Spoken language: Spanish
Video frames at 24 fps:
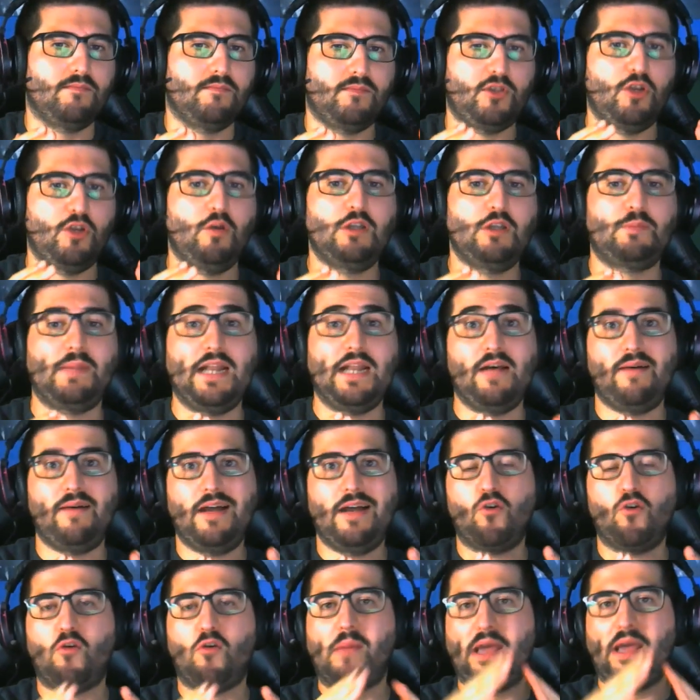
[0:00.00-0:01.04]
yo me esperaba
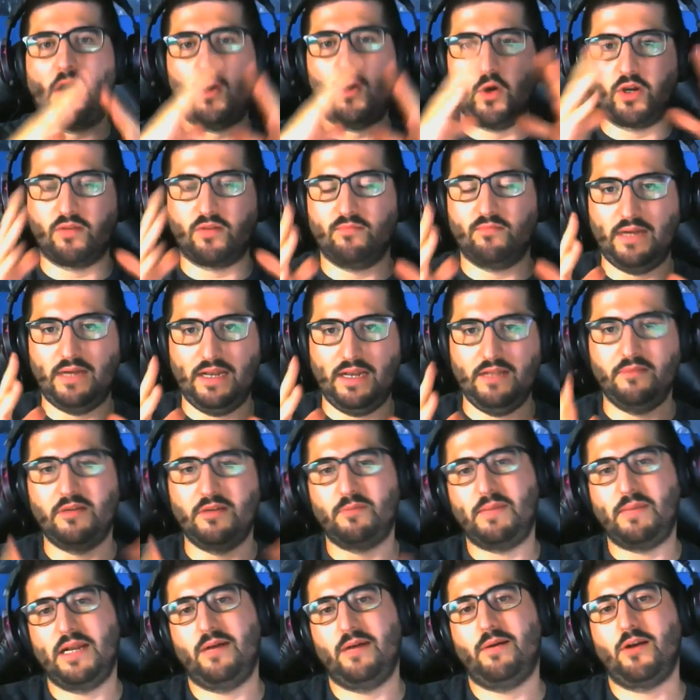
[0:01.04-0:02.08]
algo mejor, ¿vale? Me
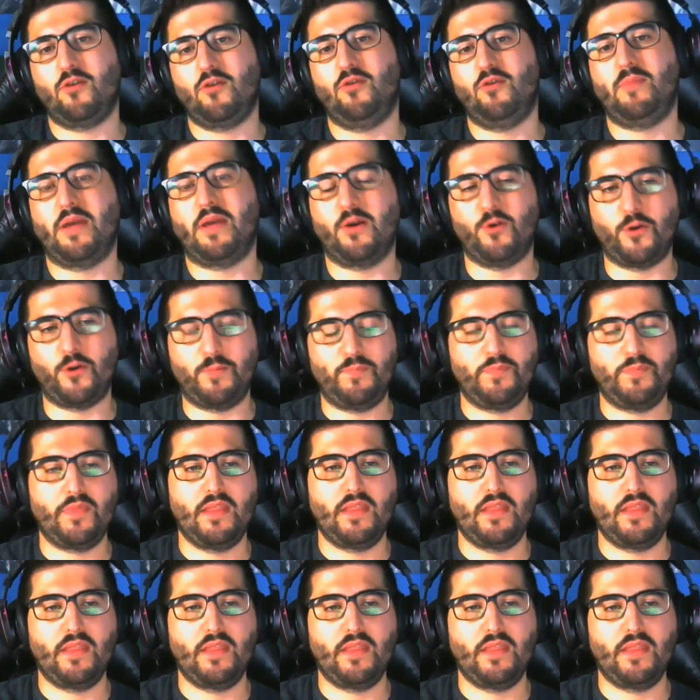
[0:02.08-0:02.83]
esperaba algo mejor.